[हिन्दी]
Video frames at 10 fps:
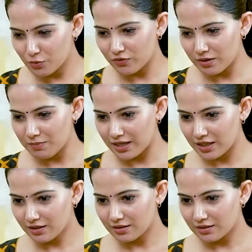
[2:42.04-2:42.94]
मूवी
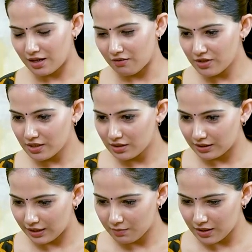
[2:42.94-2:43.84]
मैंने काफ़ी
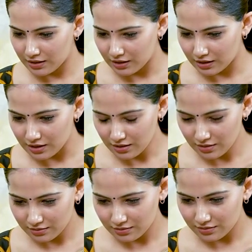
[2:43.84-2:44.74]
देर बाद देखी
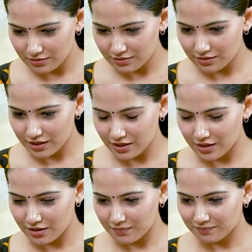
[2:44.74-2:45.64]

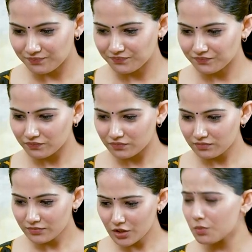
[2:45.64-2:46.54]
लेकिन
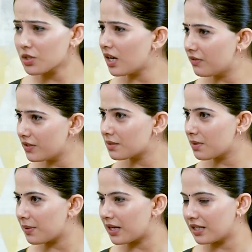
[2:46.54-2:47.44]
जो मुझे काफ़ी
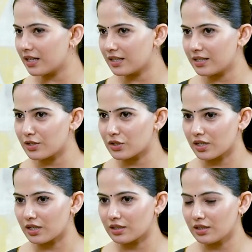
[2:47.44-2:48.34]
समय पहले देख लेनी
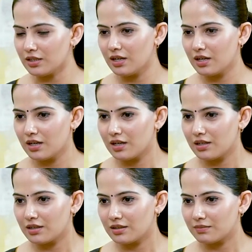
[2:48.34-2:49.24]
चाहिए थी
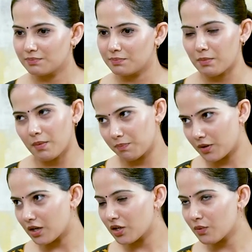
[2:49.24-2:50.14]
पर मैं
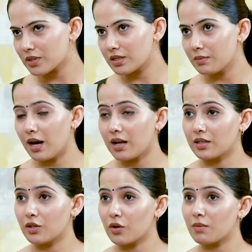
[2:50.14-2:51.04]
कंटिन्यूसली बाहर
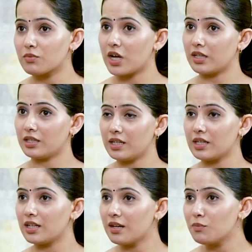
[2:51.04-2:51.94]
थी और हम चाहते थे
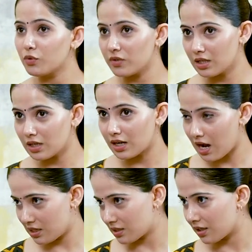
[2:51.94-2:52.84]
कि ये मूवी
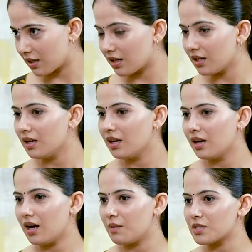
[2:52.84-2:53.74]
खास करके हम्म।
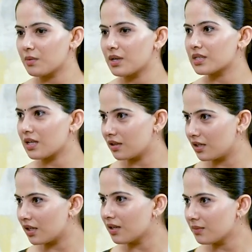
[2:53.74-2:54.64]
हम सब एक साथ
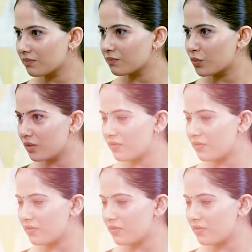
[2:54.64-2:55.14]
देखें पूरी